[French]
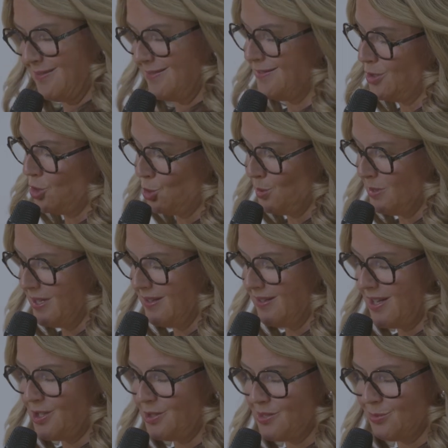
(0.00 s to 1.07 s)
Julien
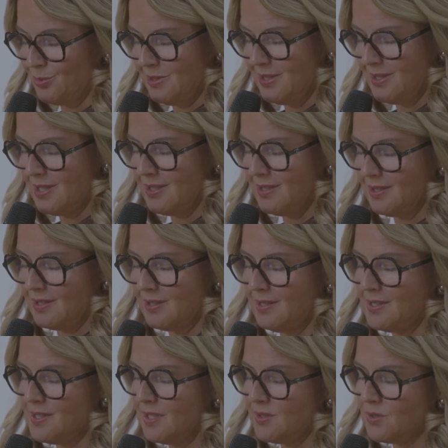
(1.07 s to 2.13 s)
a souligné que
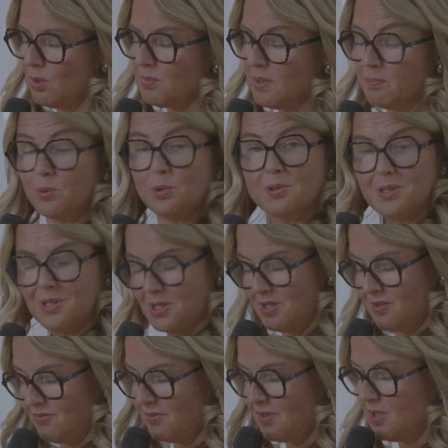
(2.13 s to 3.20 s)
les exemples
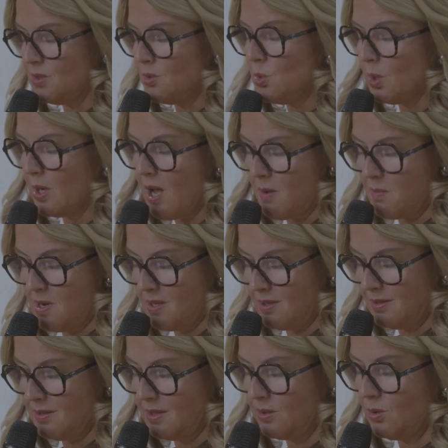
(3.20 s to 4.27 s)
positifs et durables
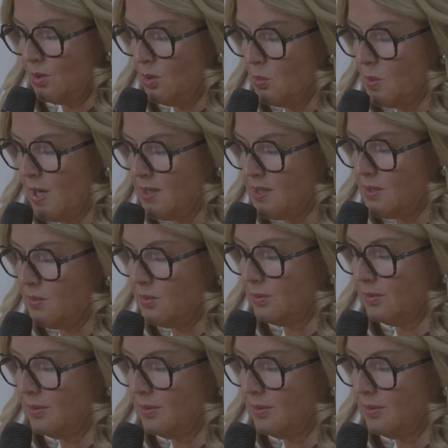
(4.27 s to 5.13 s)
des collaborations